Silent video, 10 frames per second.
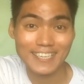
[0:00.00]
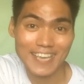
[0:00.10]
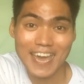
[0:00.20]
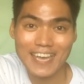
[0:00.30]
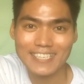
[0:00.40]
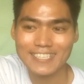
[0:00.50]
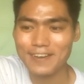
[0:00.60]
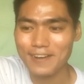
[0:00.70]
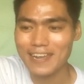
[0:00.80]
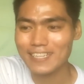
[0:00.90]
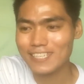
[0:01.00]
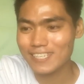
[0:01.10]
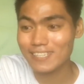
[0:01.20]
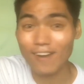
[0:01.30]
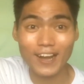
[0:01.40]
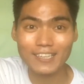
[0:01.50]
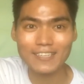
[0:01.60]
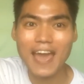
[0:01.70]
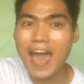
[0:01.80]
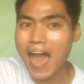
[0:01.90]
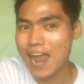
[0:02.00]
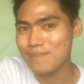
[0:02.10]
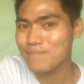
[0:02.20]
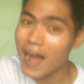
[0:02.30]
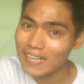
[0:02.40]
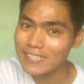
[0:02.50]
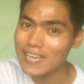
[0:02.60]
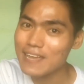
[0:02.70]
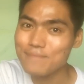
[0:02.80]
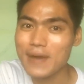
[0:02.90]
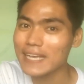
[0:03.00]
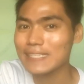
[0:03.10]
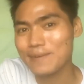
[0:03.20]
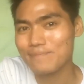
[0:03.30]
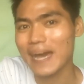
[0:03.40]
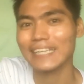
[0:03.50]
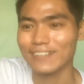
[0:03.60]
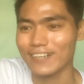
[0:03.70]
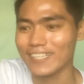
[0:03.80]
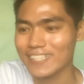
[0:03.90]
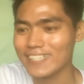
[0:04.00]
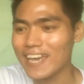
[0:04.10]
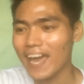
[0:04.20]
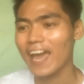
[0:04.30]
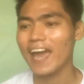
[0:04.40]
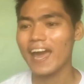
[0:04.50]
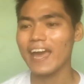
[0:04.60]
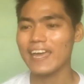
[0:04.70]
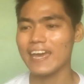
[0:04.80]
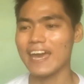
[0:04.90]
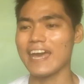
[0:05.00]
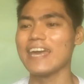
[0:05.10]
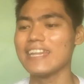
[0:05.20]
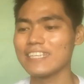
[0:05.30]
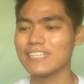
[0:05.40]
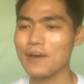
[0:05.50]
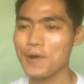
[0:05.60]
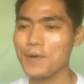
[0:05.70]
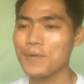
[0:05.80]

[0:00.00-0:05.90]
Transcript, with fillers: Yes, so let's start unboxing my sapatos. Ayan, so